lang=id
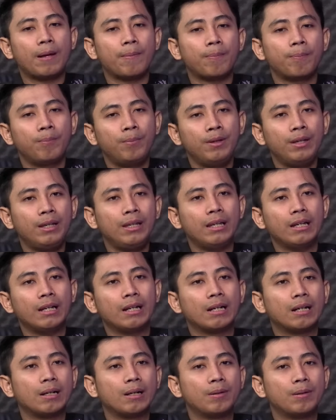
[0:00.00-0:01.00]
tapi
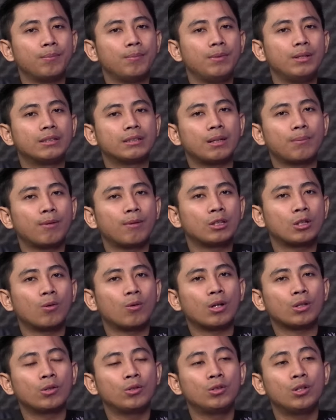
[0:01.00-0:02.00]
uh, bisa mengatur
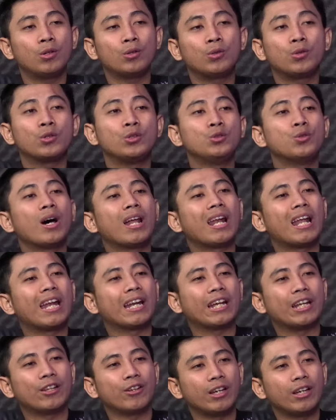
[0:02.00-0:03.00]
waktu juga untuk jualan
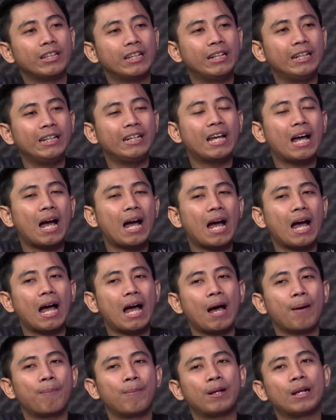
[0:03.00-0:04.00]
gitu ya jadi iya, nggak
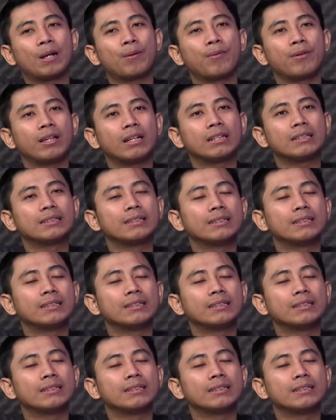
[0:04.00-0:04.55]
yeah, apa namanya